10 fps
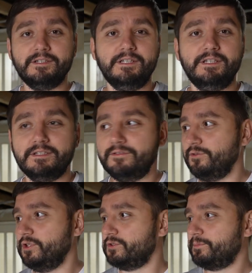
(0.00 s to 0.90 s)
die
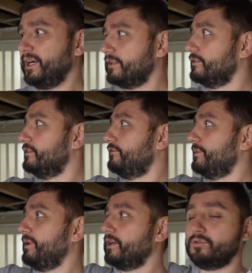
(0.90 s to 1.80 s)
für die
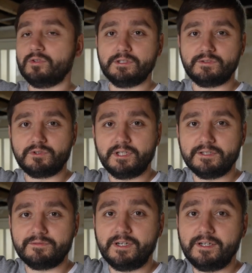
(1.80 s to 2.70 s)
Sparrenverplankungen
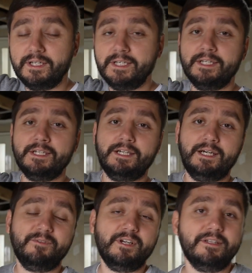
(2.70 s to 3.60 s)
zuständig war,
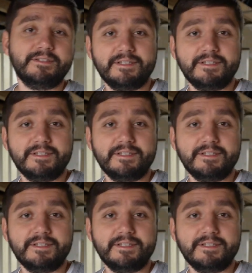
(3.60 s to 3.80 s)
haben wir alles